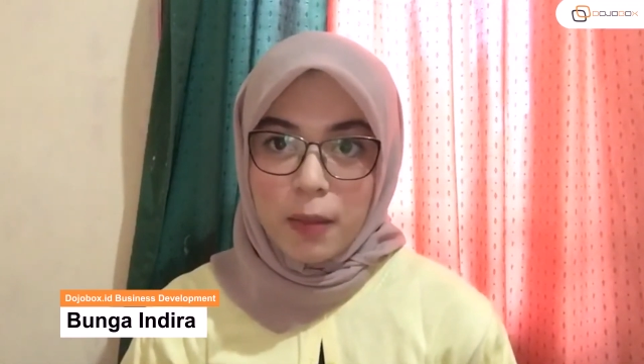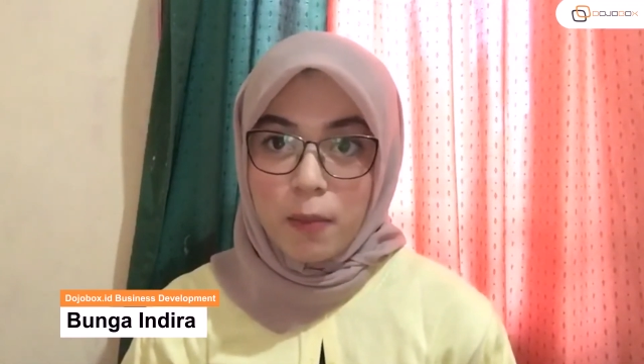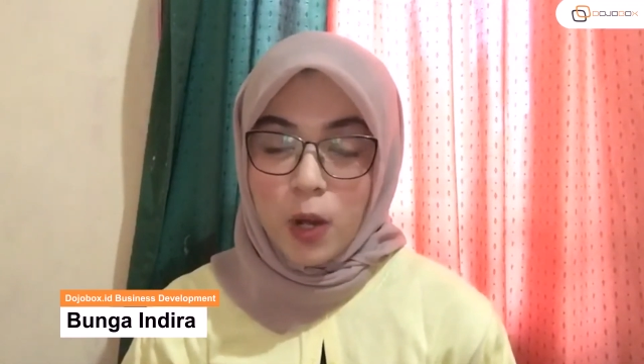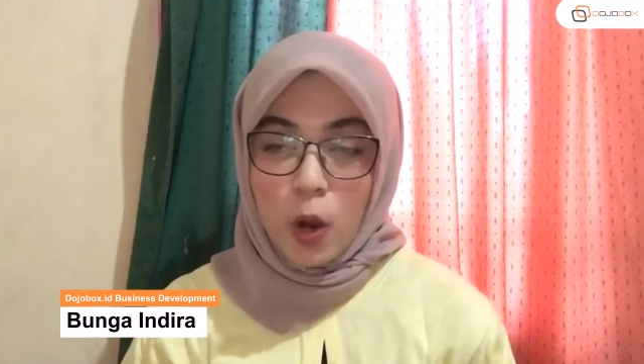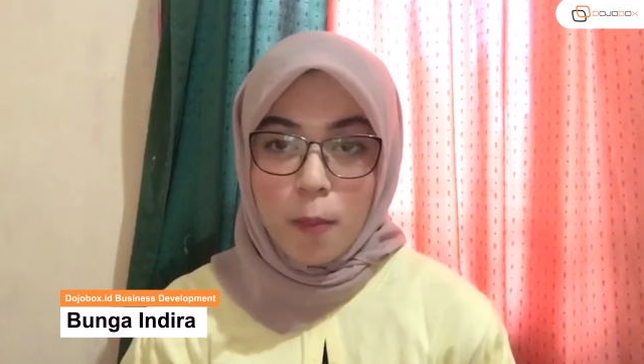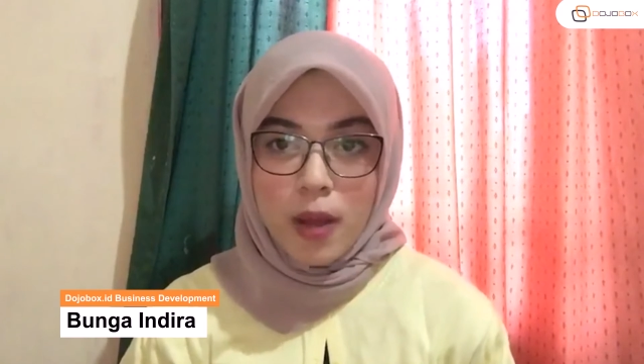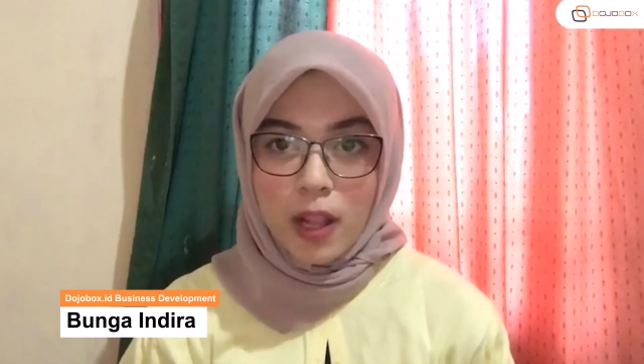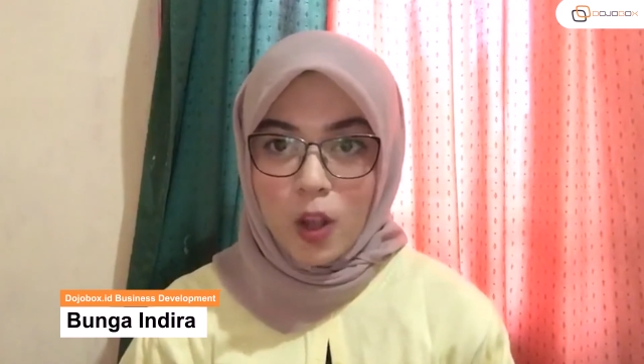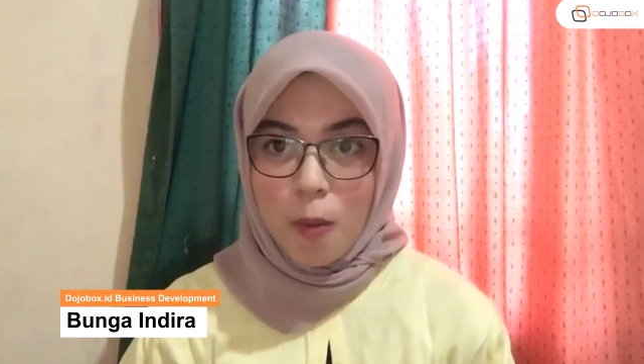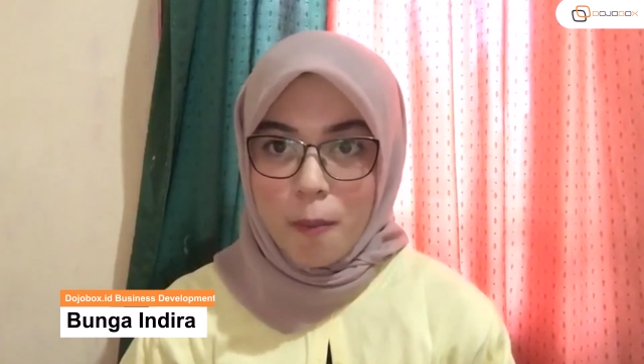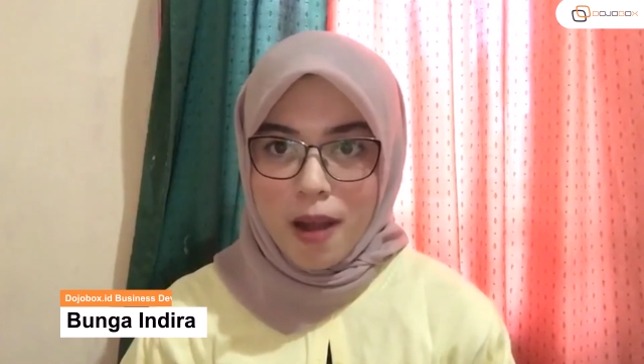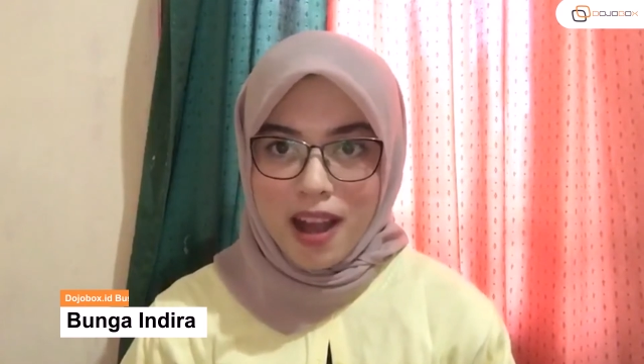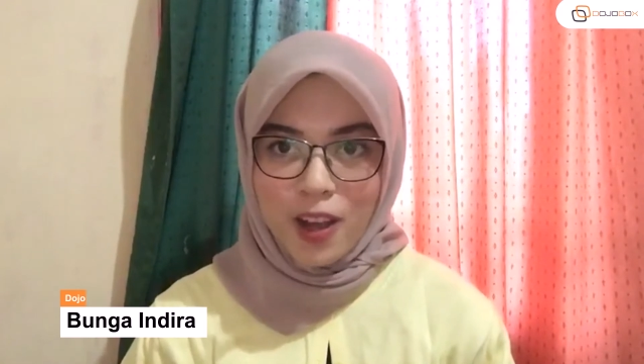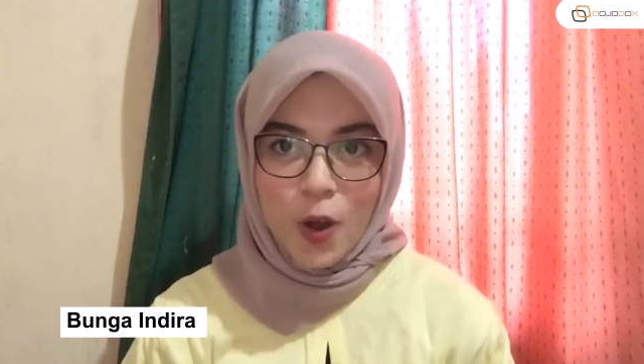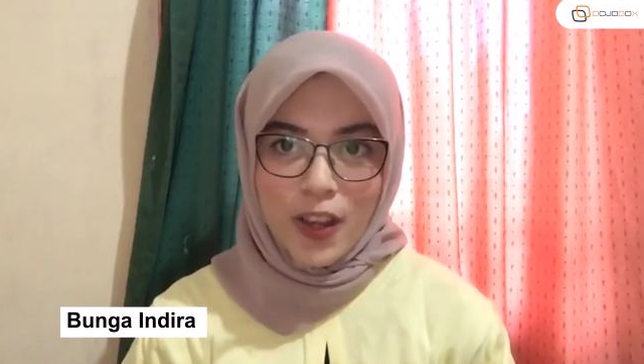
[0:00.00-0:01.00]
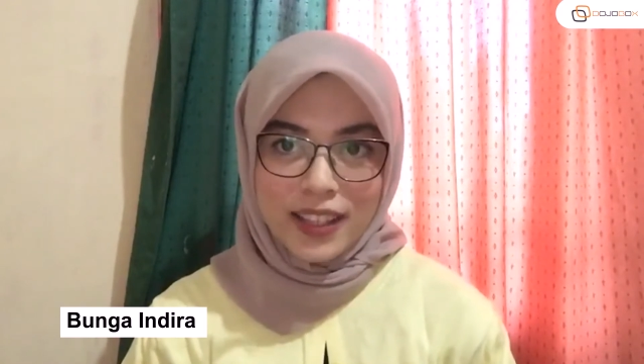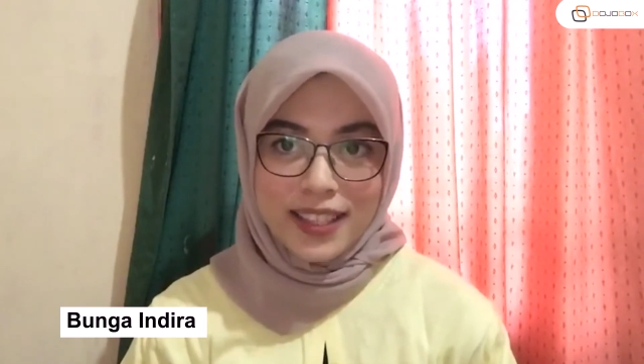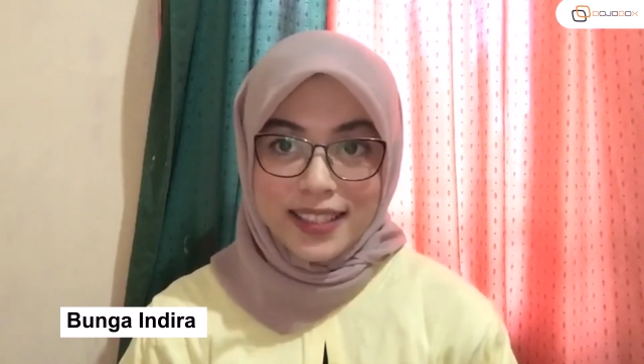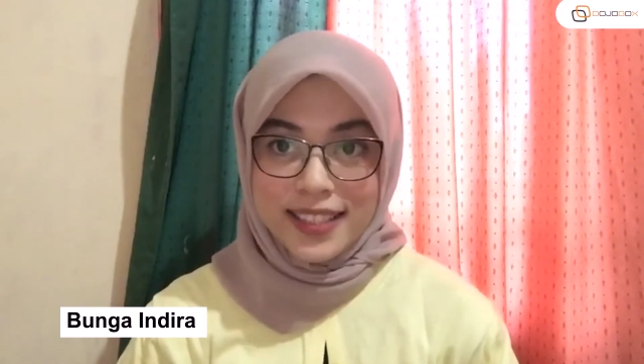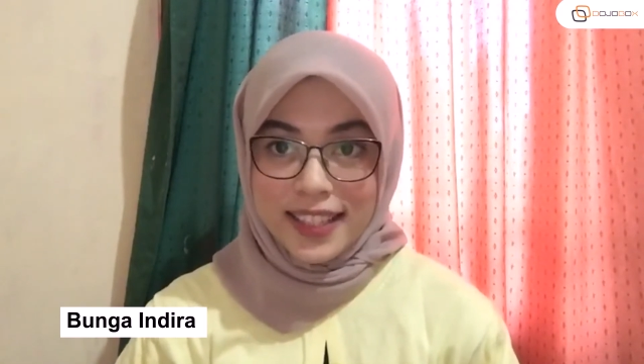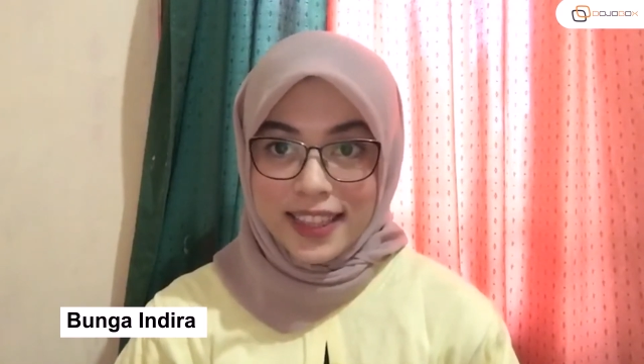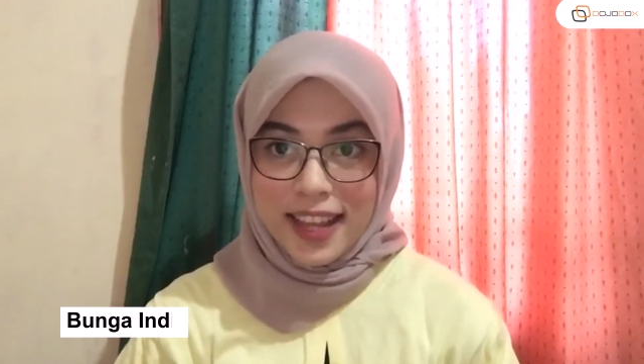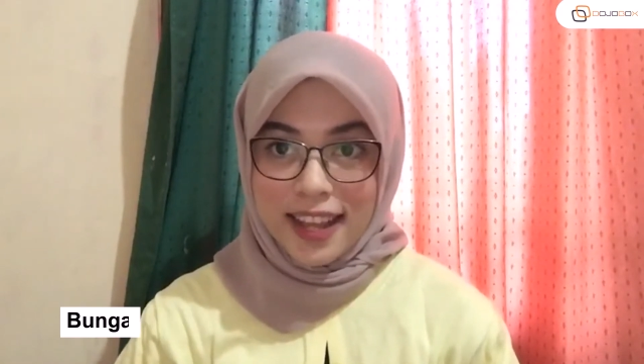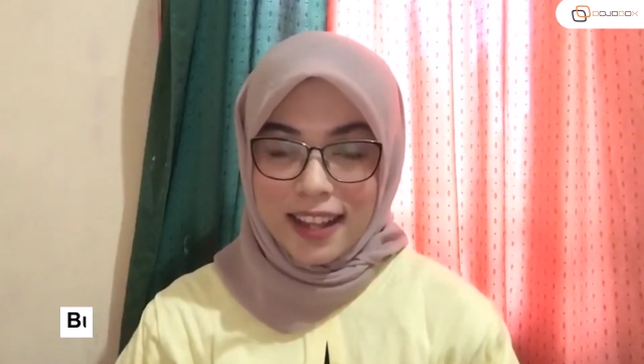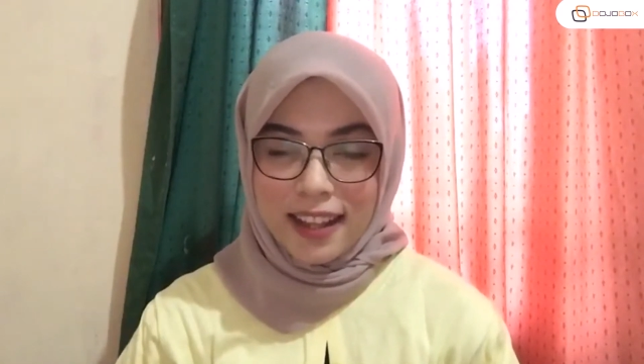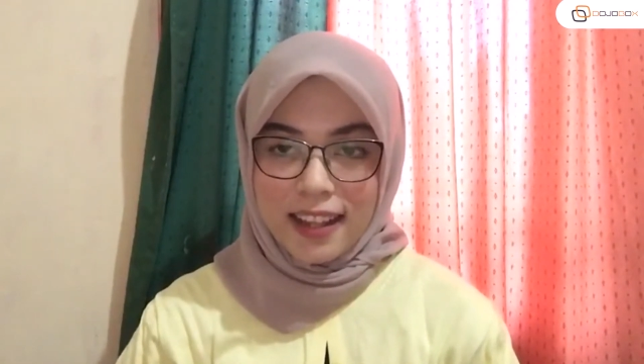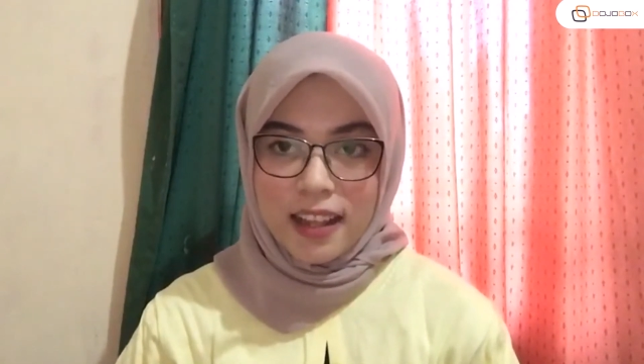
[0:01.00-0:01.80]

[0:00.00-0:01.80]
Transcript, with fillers: berlomba-lomba going digital